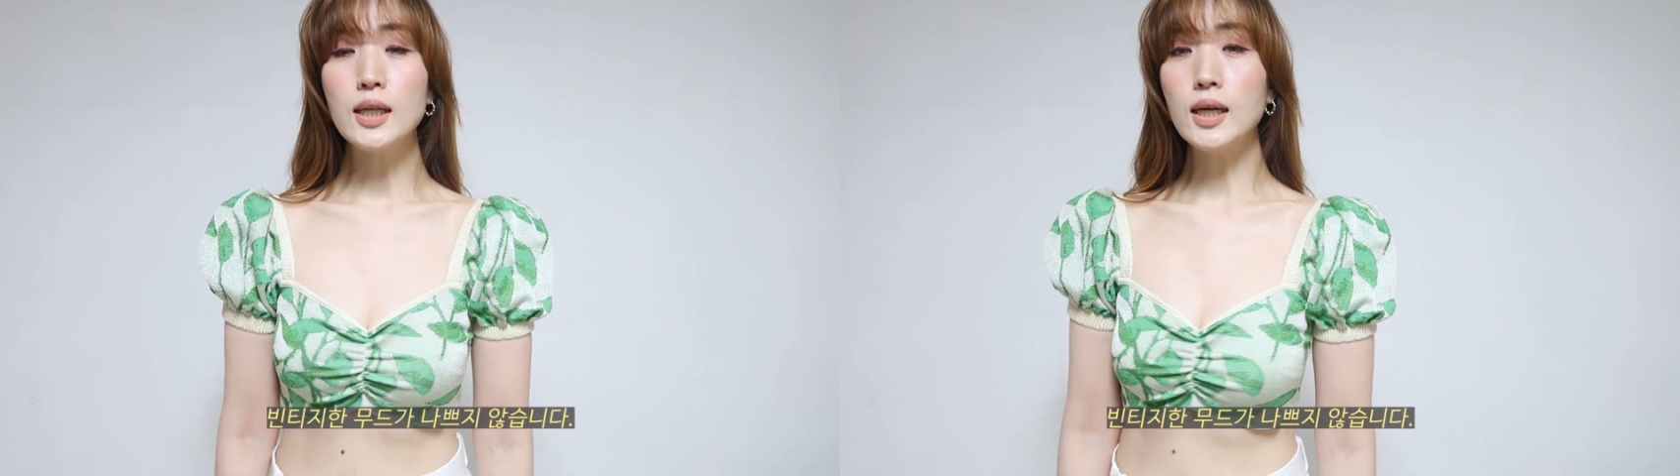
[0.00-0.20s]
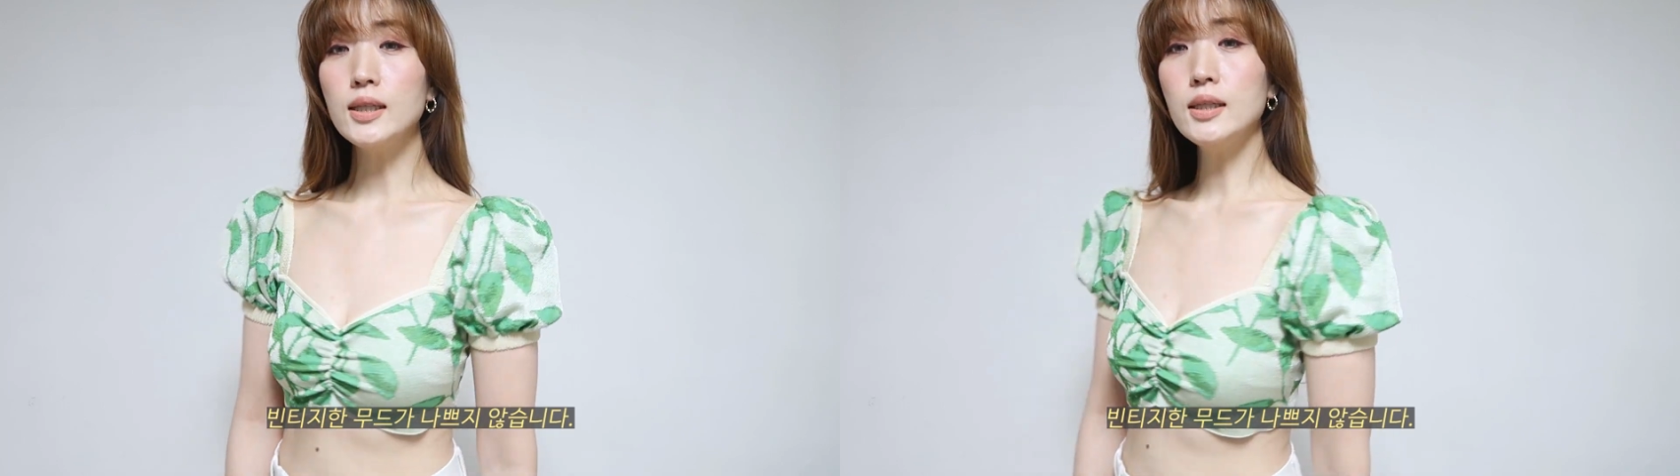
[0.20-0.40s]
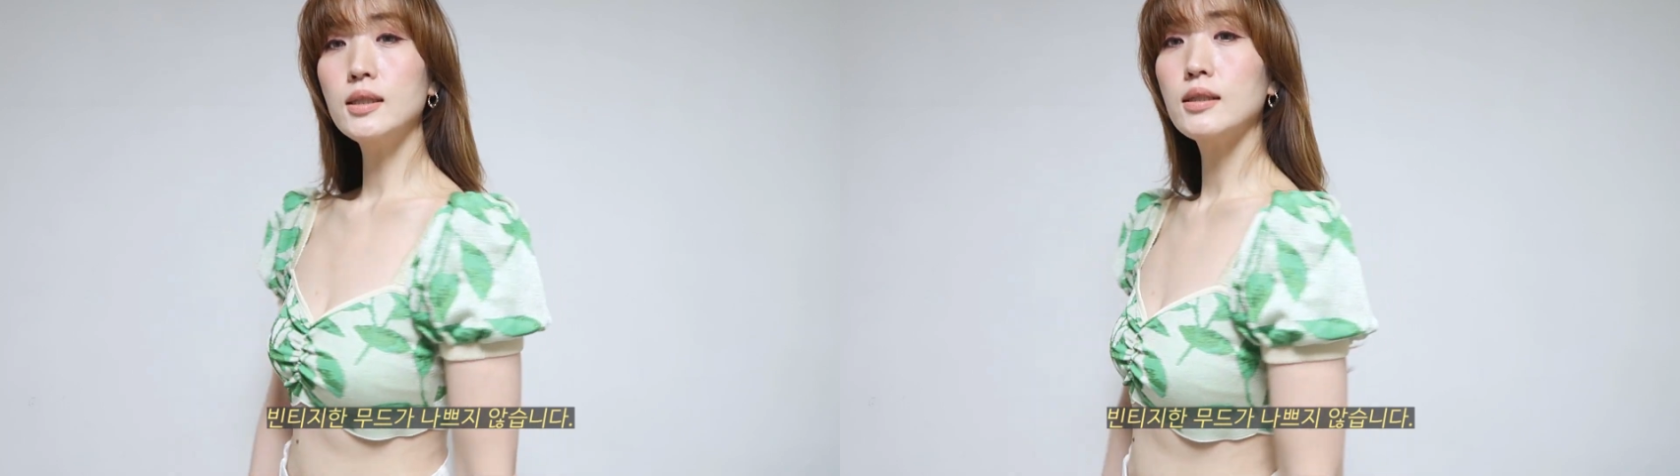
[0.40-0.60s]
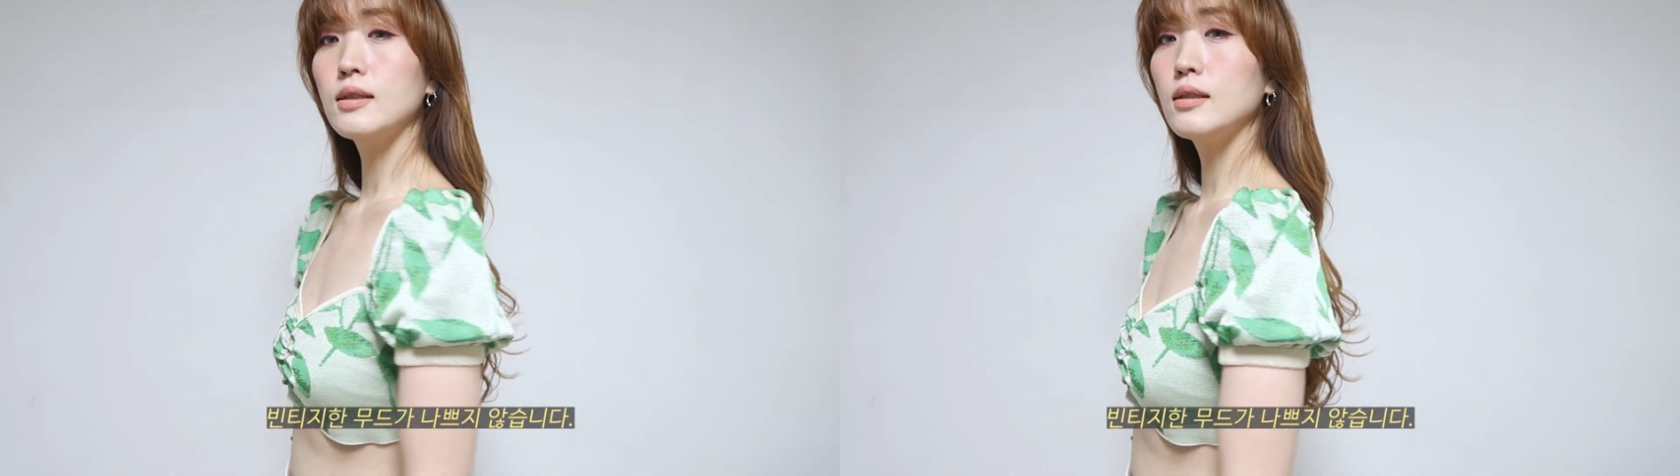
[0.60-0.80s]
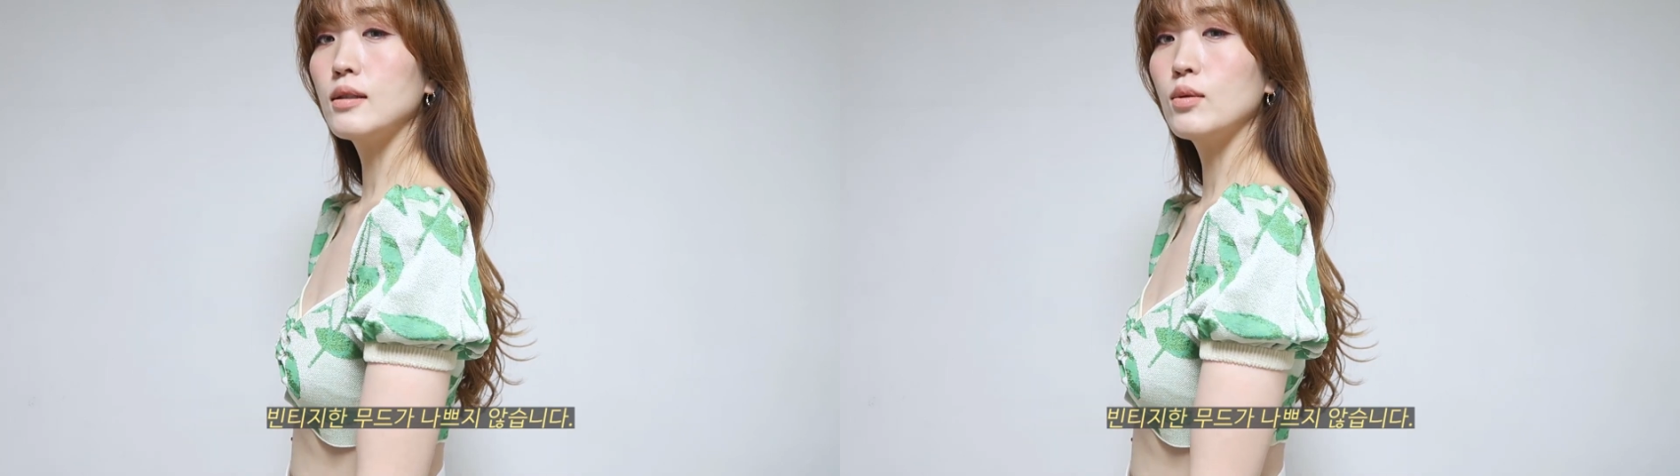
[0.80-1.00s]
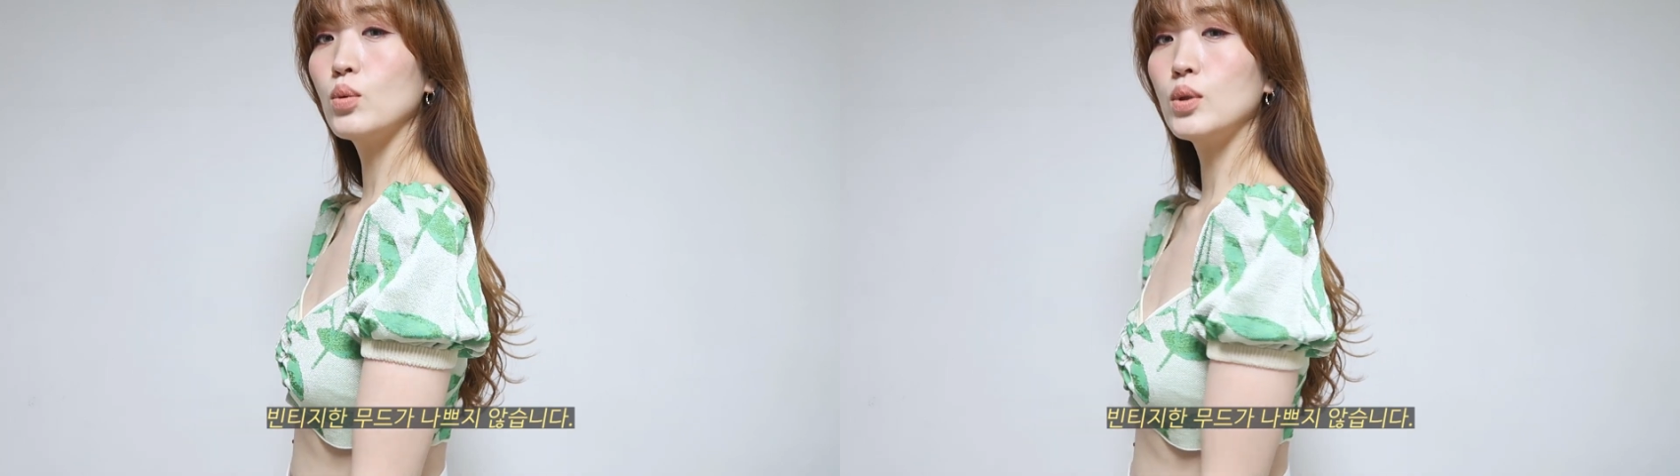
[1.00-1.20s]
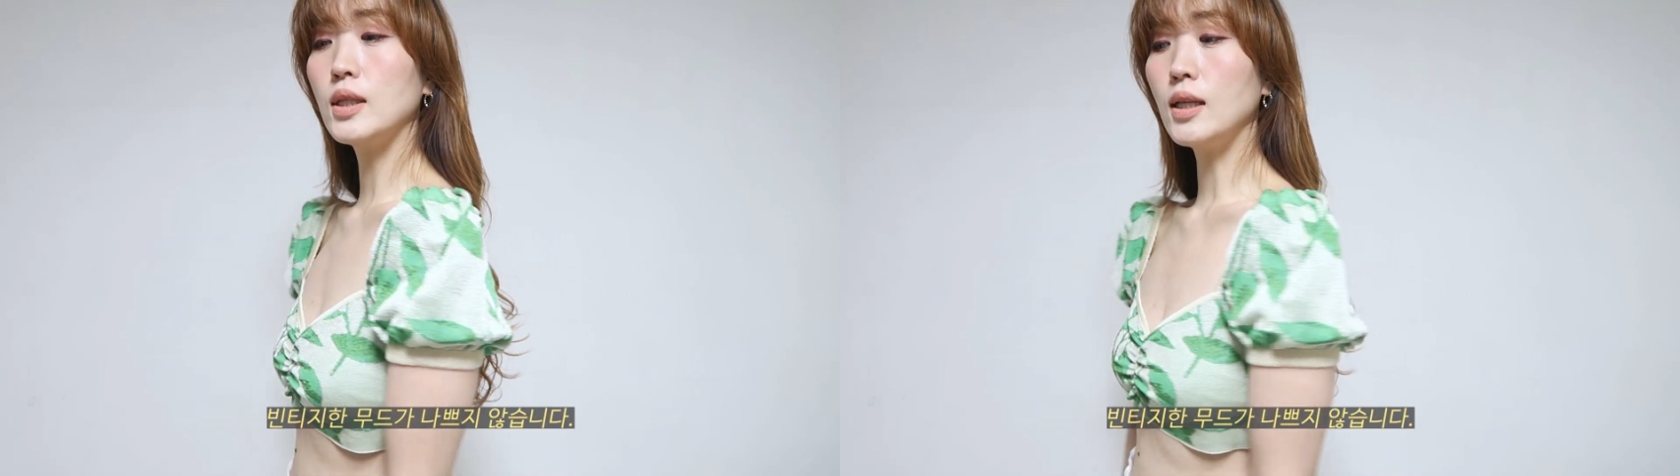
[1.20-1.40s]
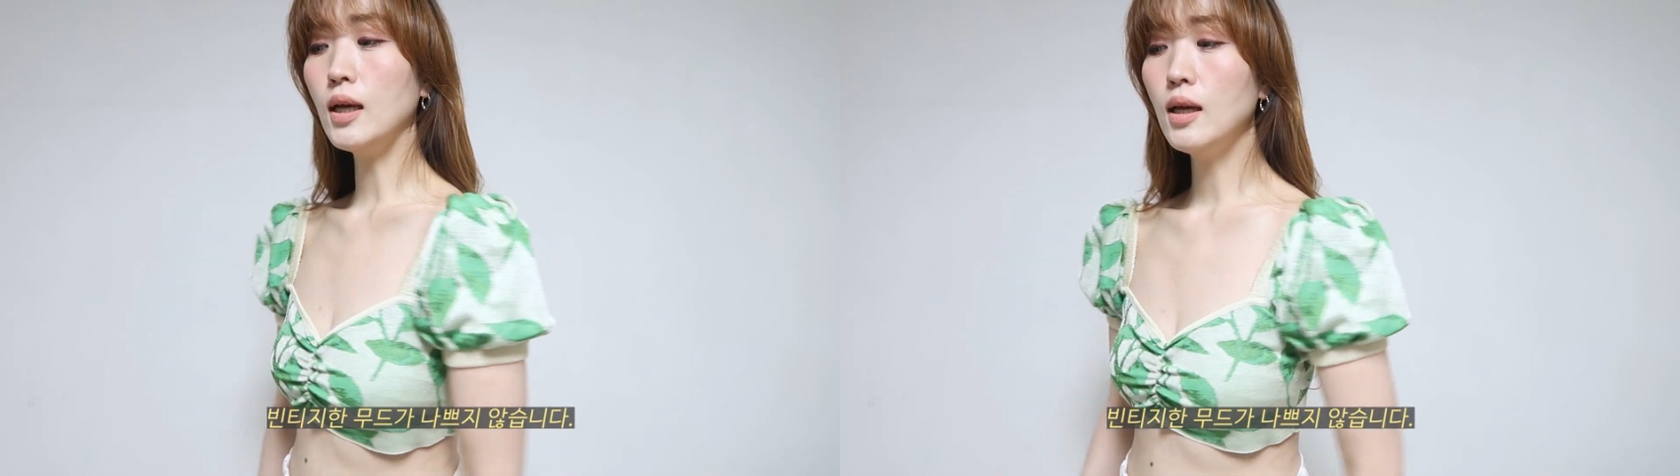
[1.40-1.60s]
나는 그런
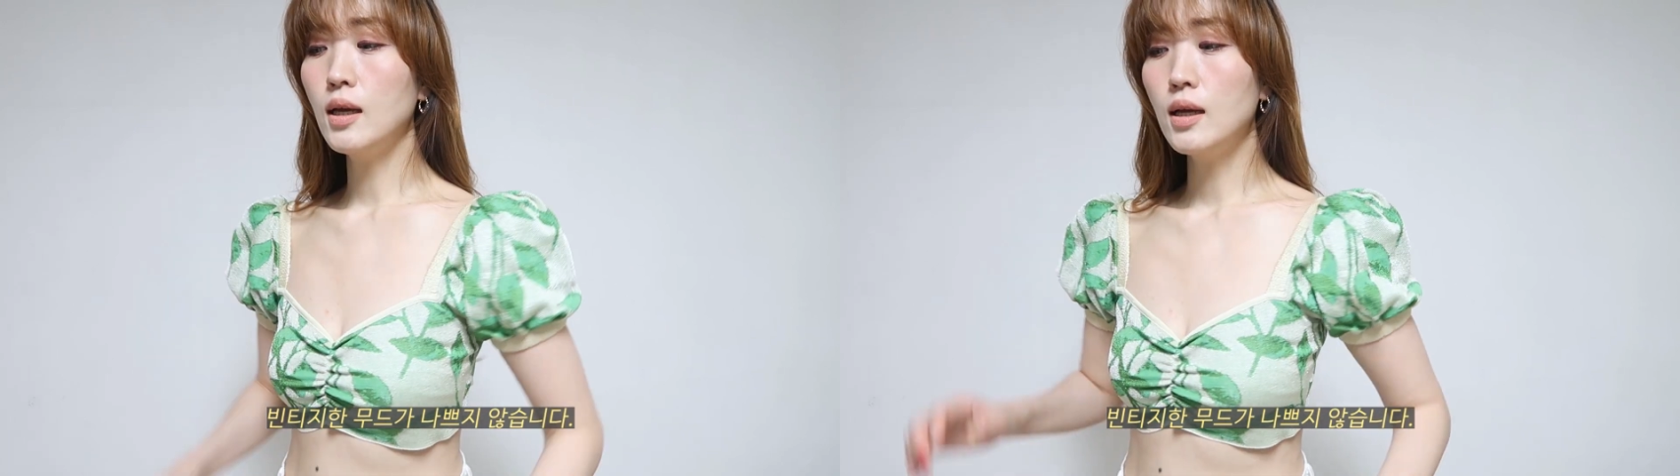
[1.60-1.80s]
소재인데